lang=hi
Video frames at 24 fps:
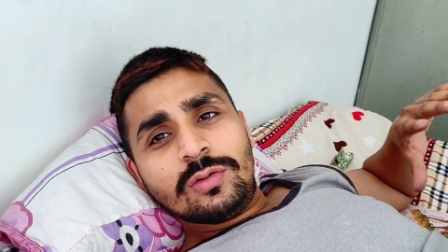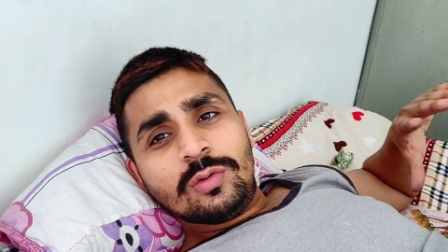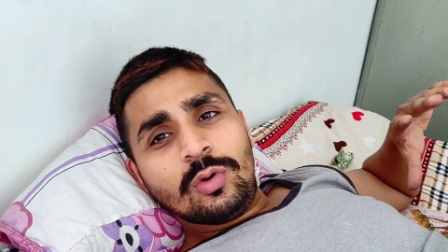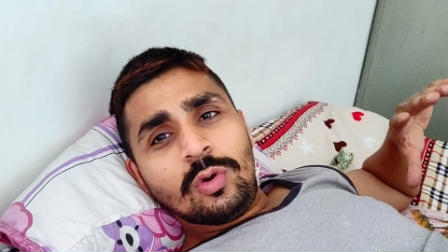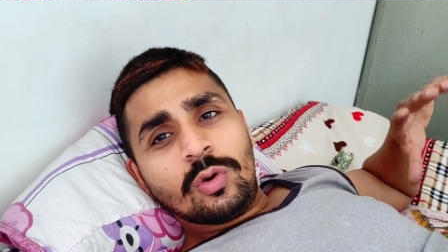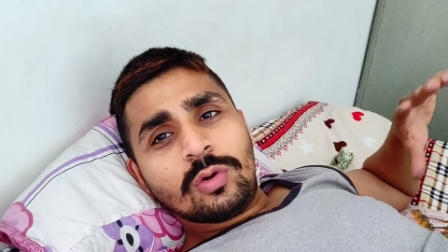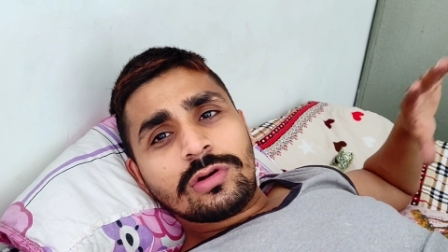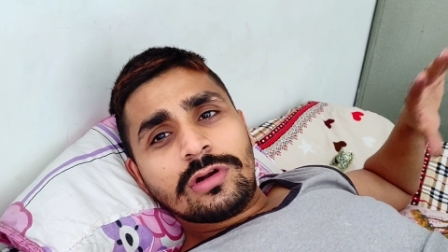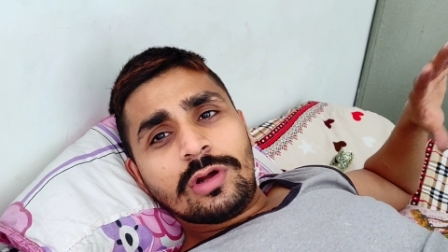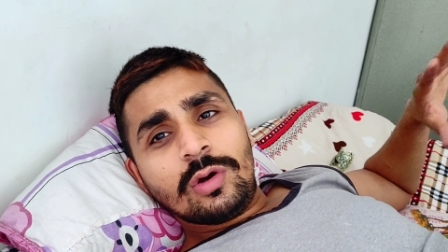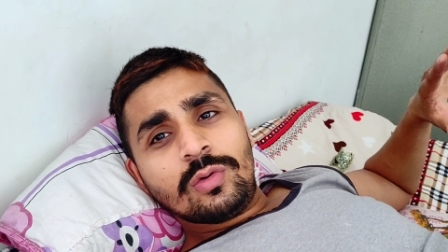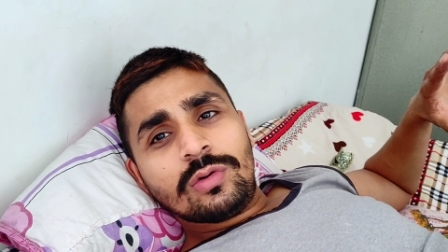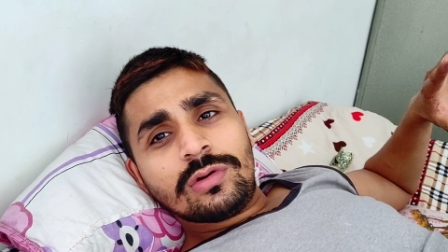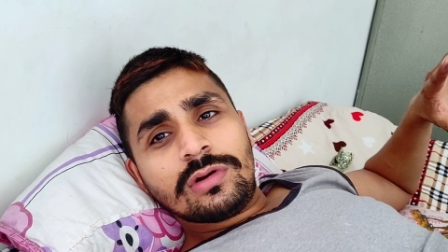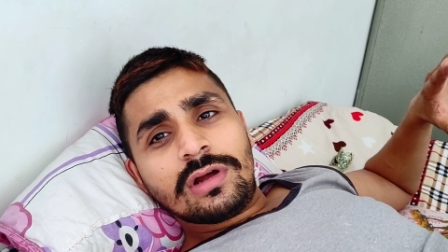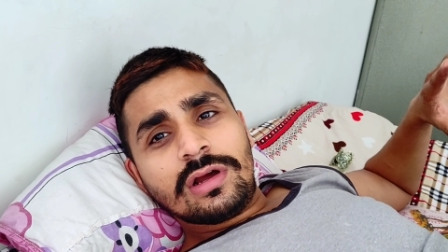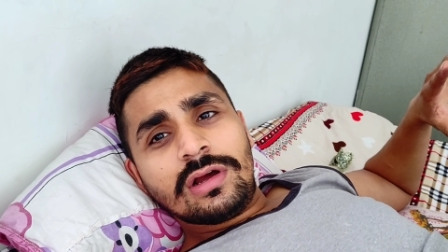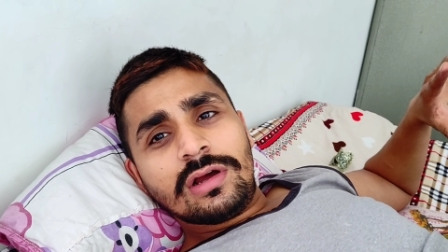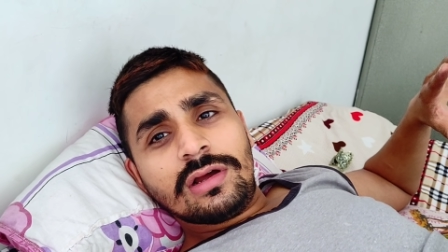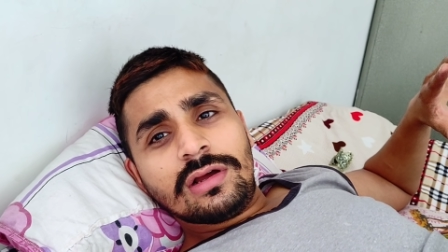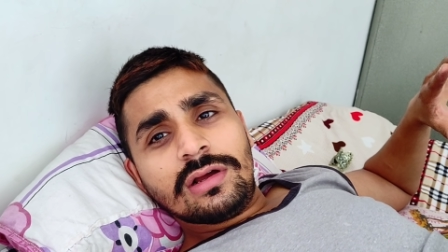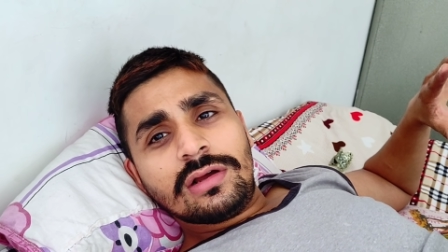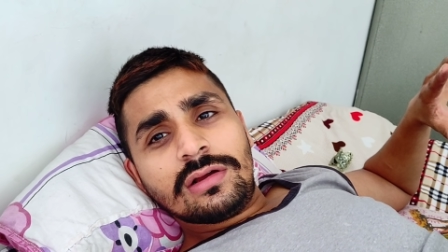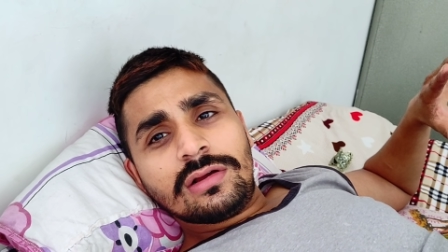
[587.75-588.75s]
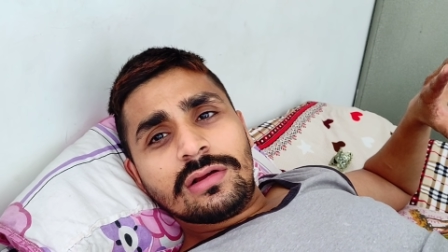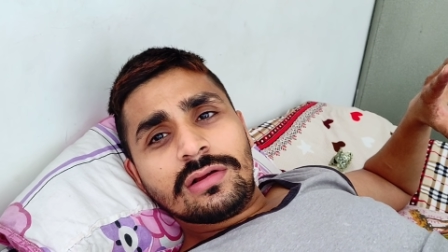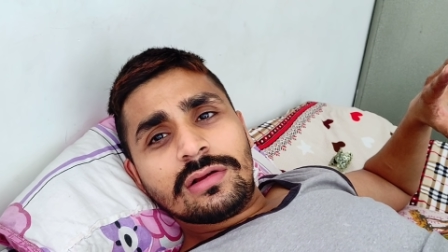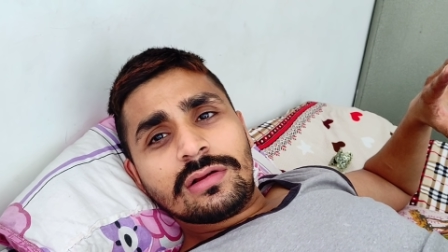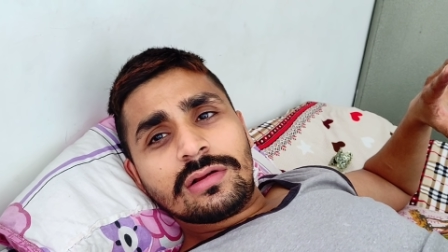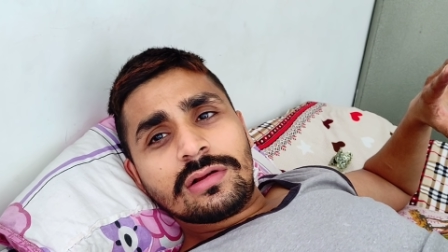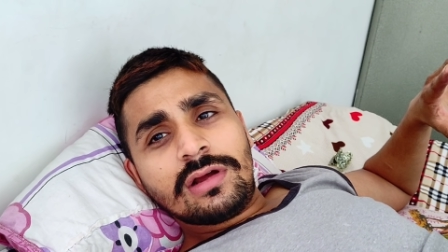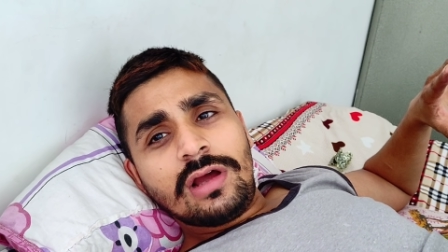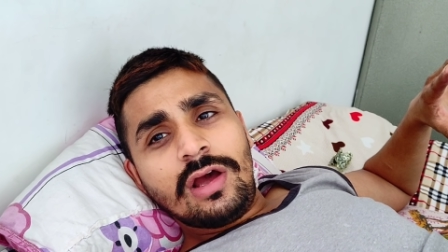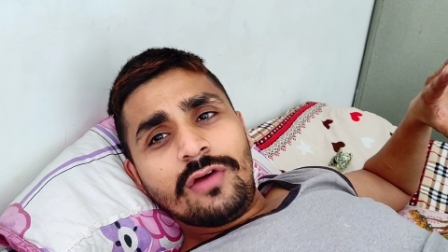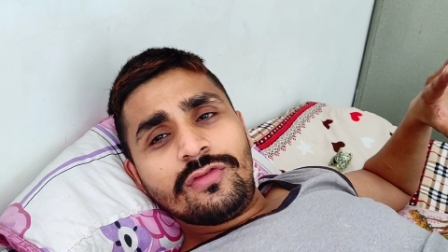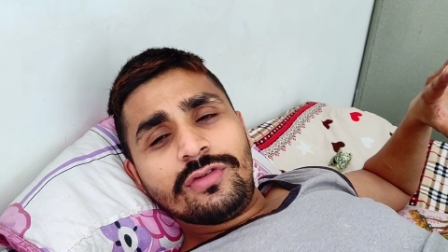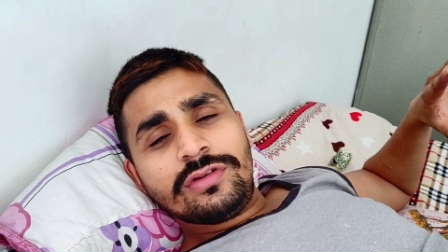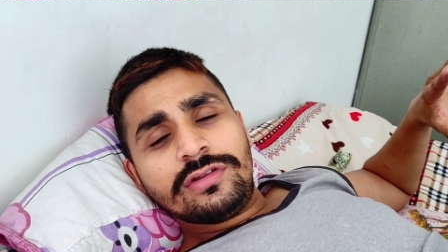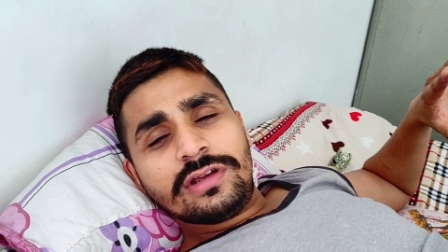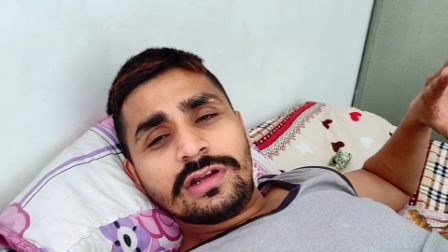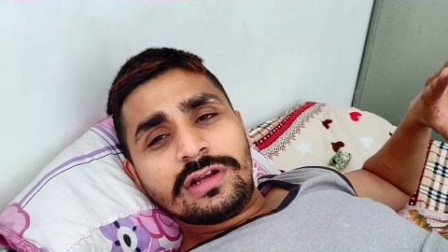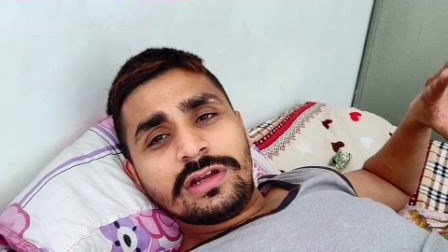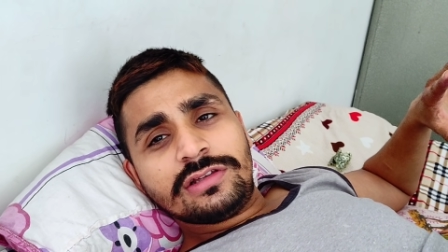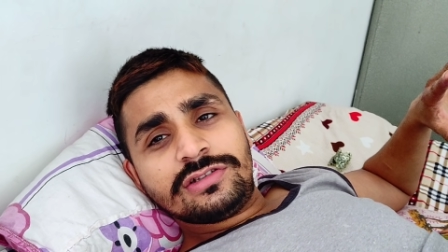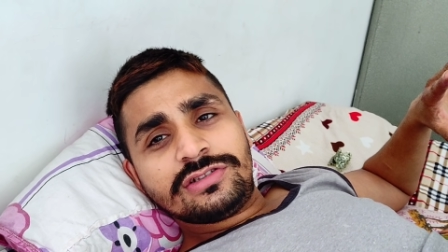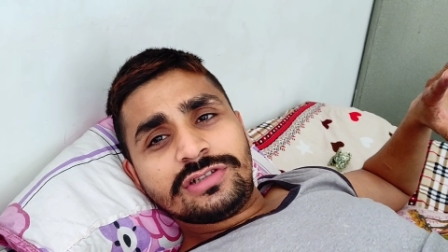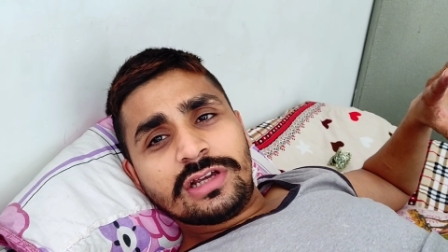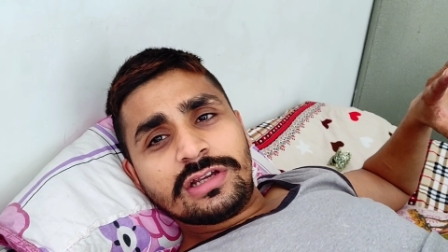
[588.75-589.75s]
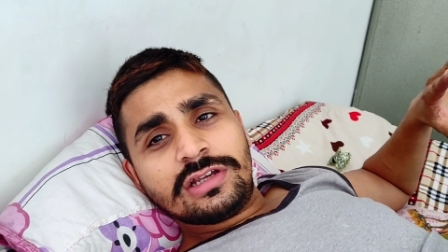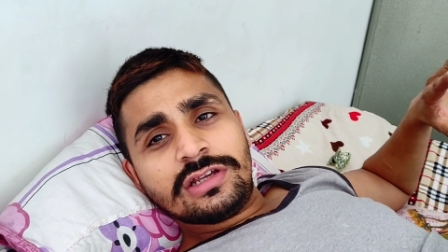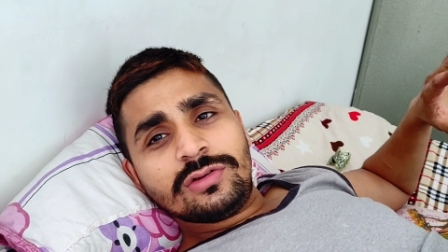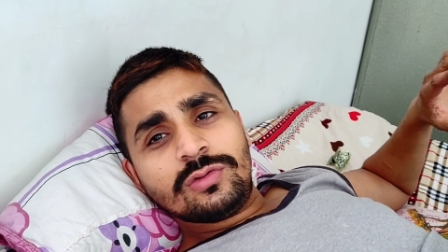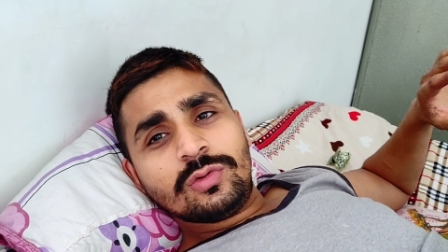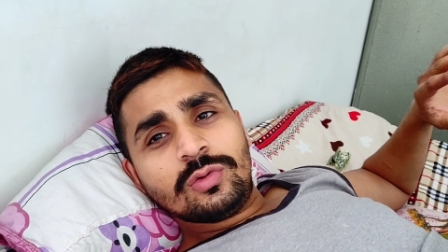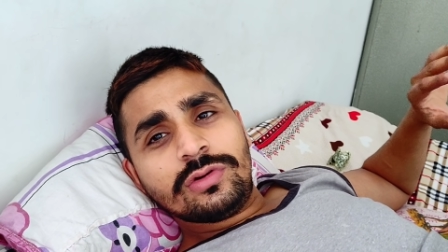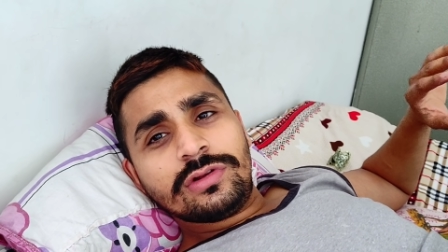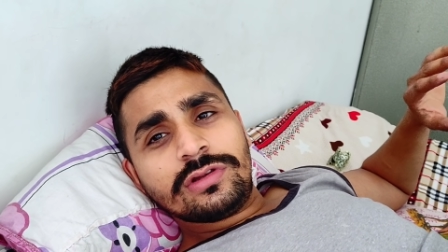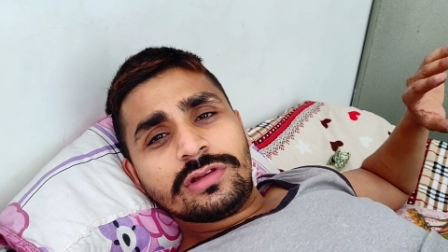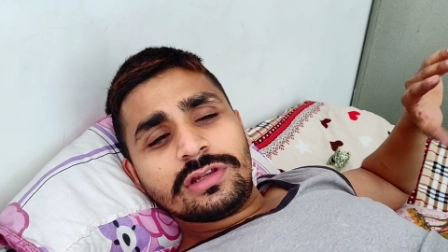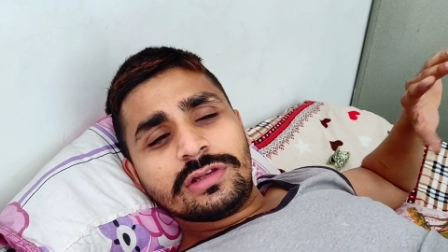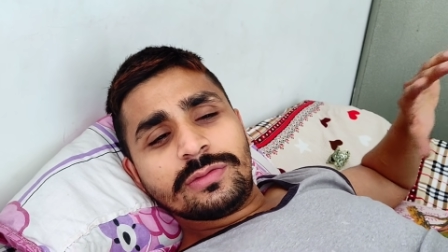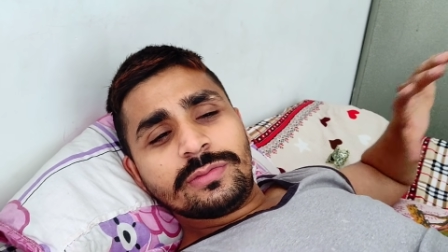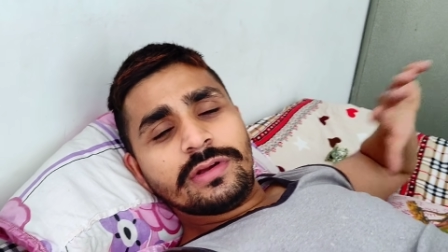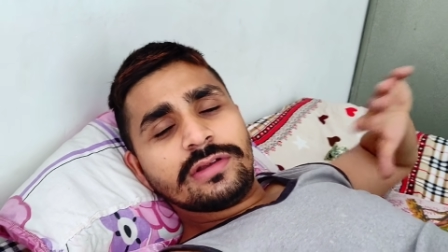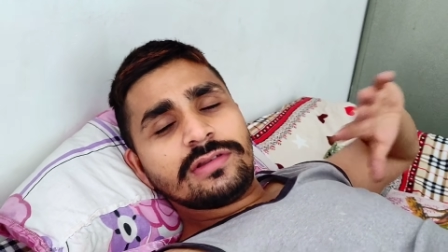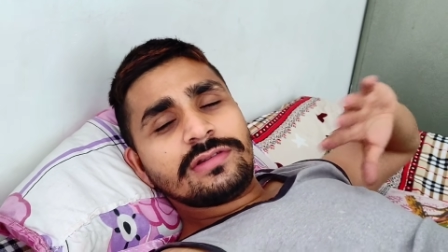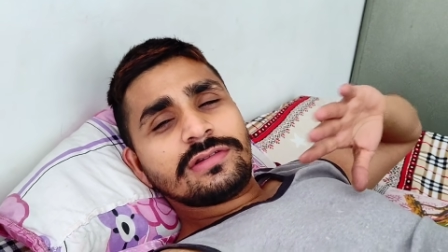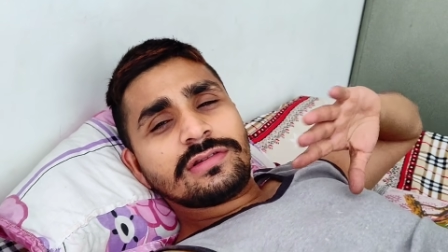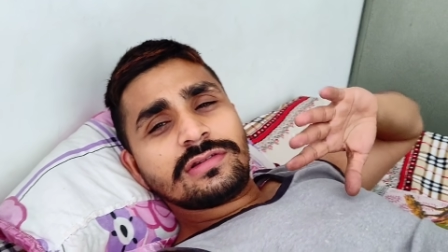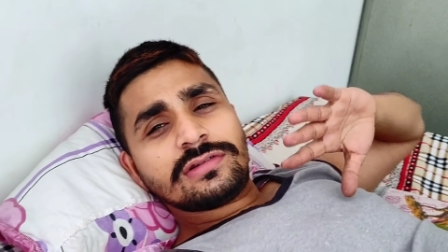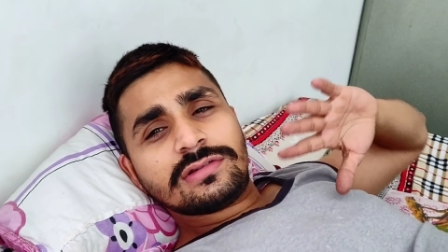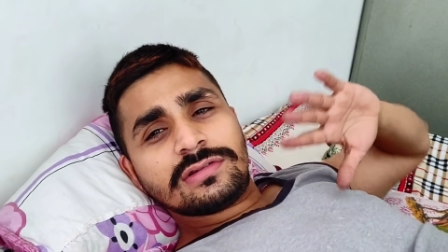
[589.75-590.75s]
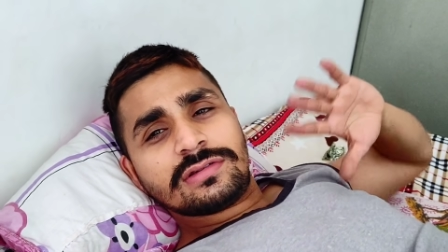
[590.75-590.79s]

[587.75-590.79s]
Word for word: लॉकडाउन का काफ़ी जगह चेकिंग हुई थी बस